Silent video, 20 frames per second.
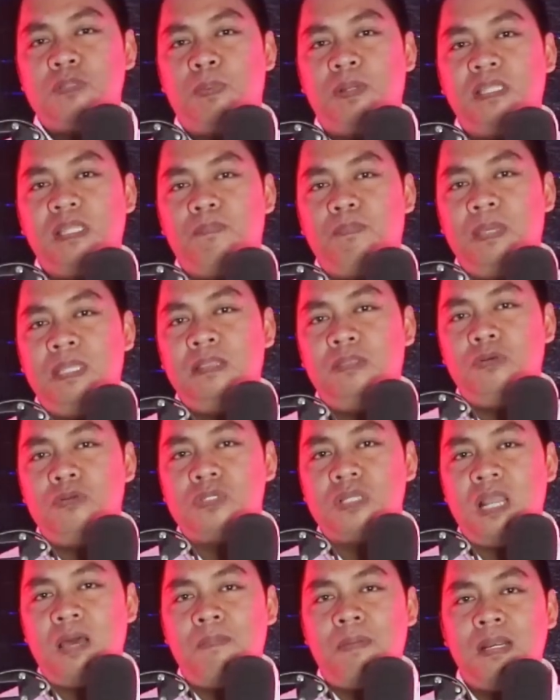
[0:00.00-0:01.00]
seperti
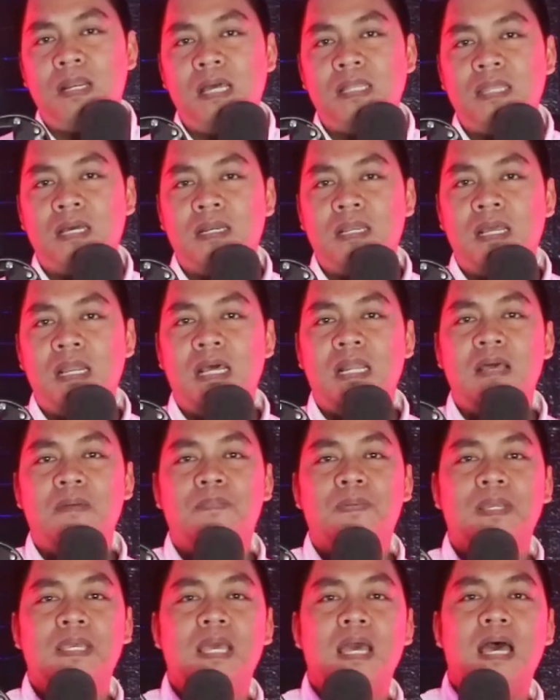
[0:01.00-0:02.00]
pintu selamat datang dan ada
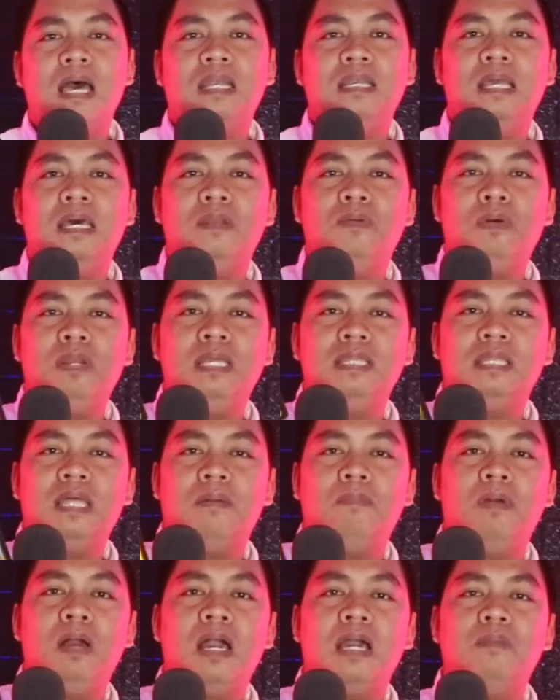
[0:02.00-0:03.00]
pria dan
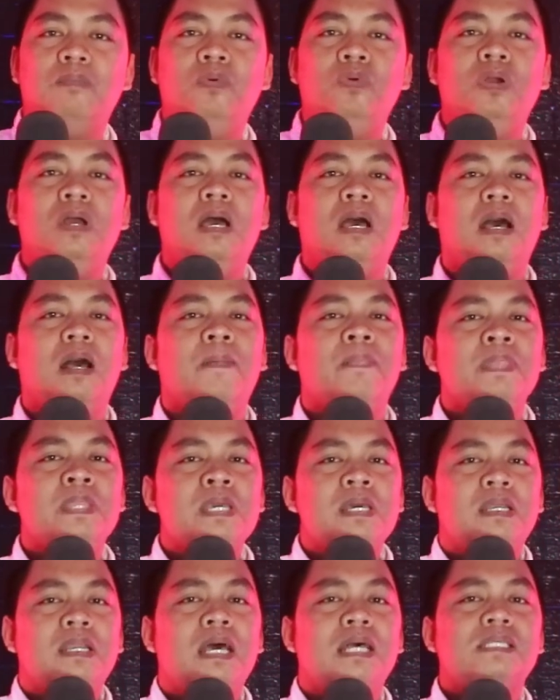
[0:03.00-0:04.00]
wanita mengangkat bunga.
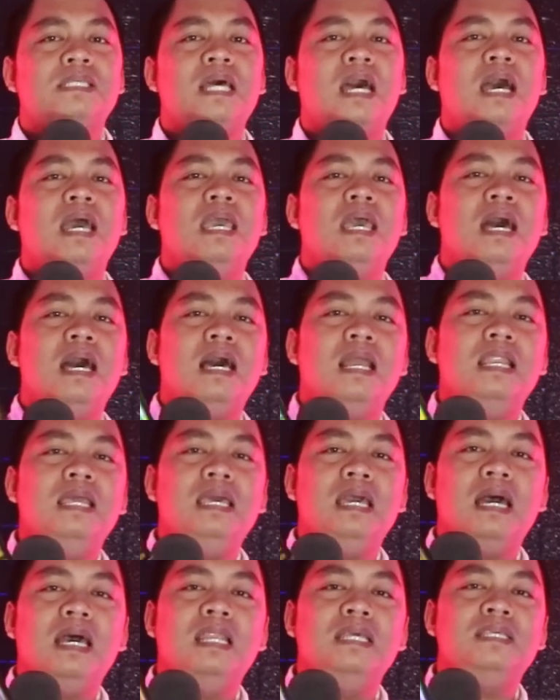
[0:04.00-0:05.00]
Nah, saya
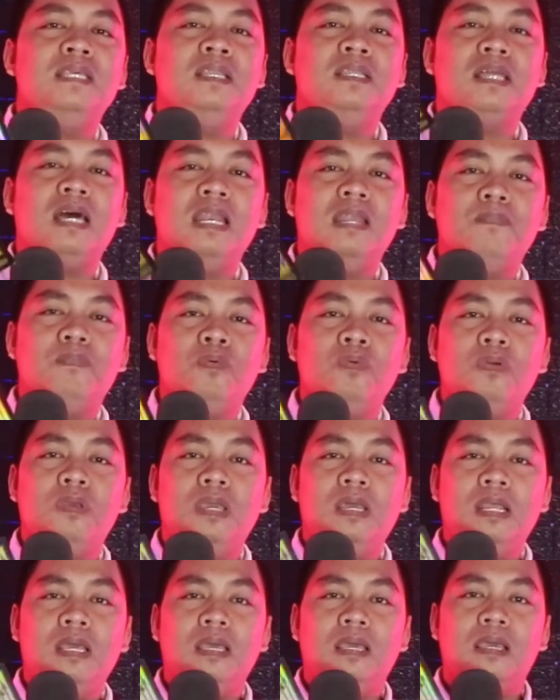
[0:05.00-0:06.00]
lihat di sini tak
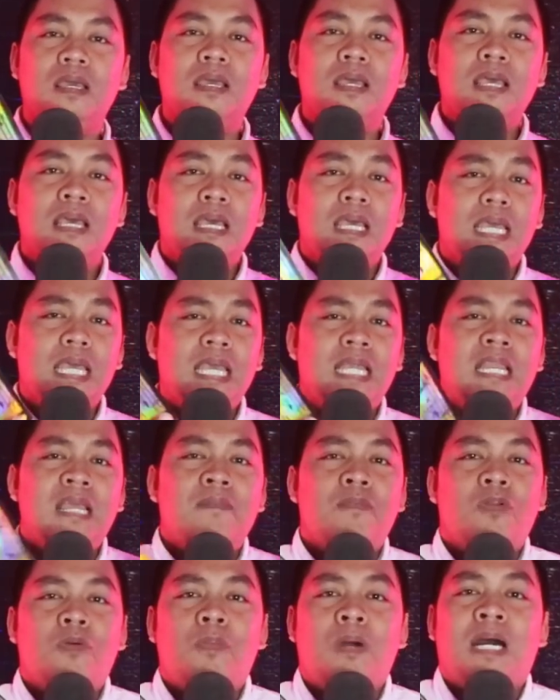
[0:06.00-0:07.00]
dipungkiri.
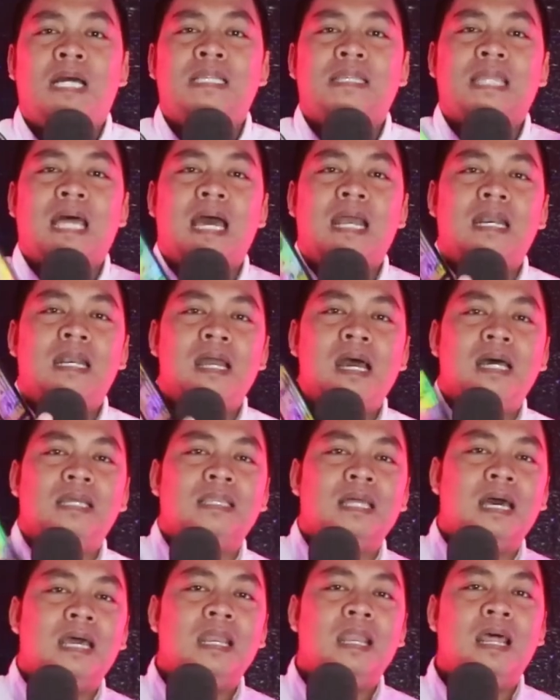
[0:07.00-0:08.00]
Ini merupakan
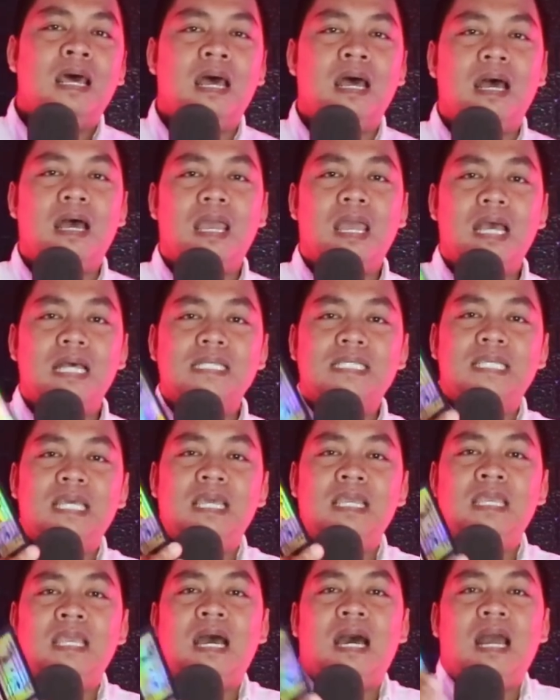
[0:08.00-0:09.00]
tanda-tanda ya
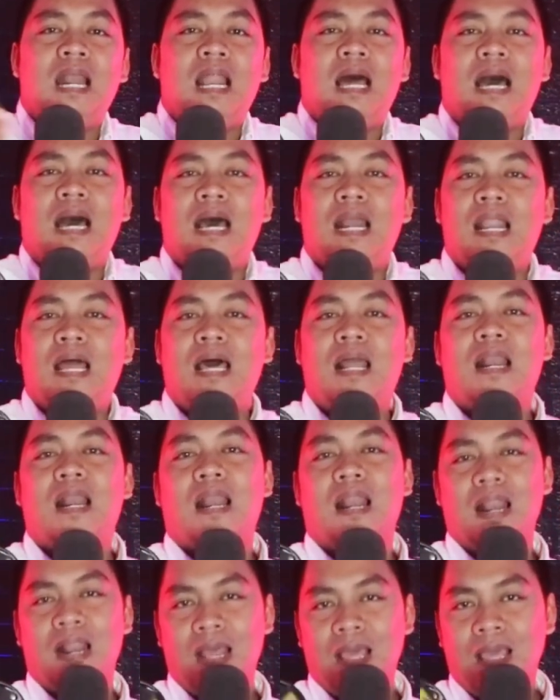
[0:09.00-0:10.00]
sinyal
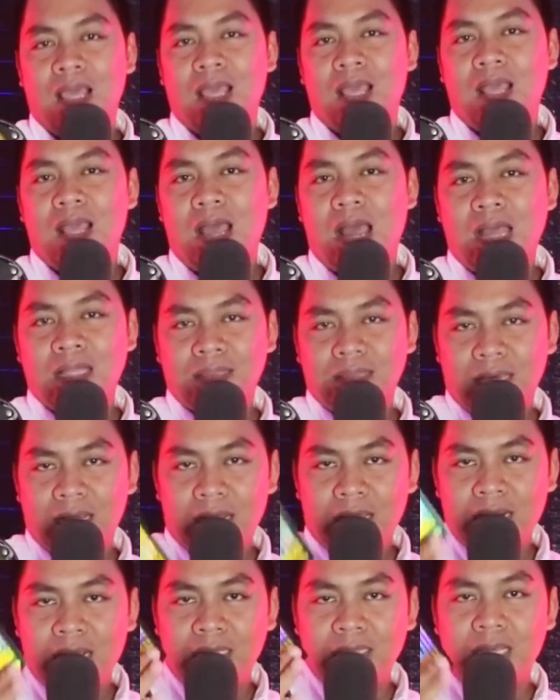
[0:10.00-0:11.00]
halal
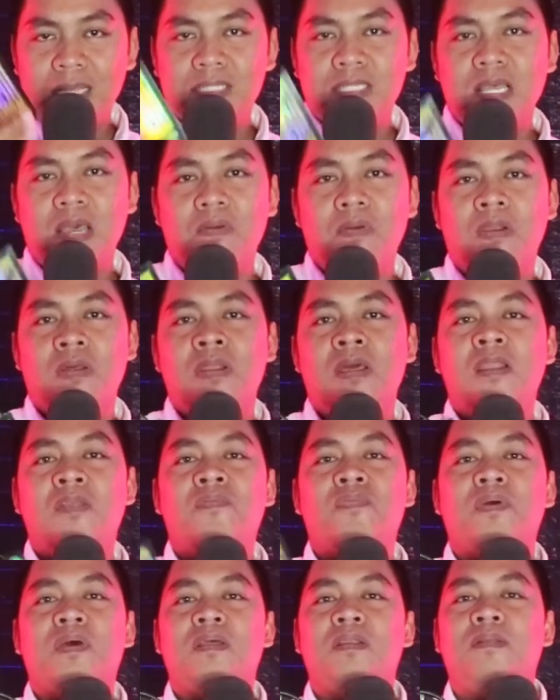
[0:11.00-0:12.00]
antara Natasha Wilona
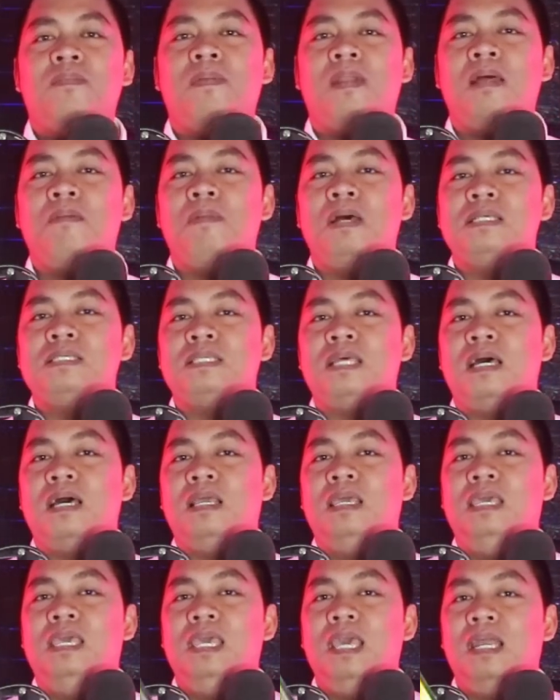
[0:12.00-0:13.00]
dan Cheryl
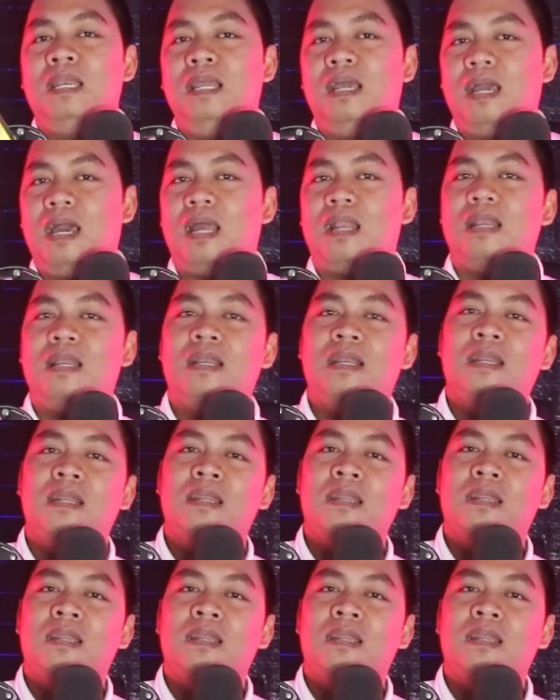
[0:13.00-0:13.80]
Bramasta kian dekat.